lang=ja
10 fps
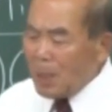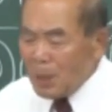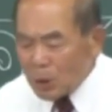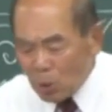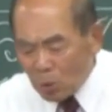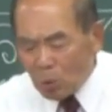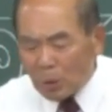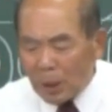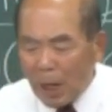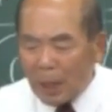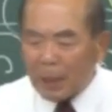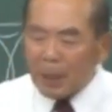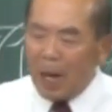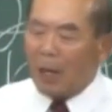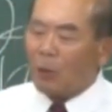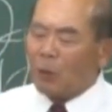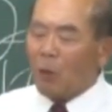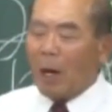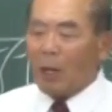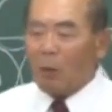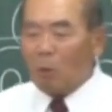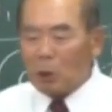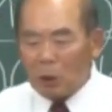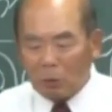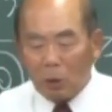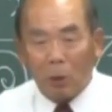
その頃に書かれたこのヨハネの黙示録を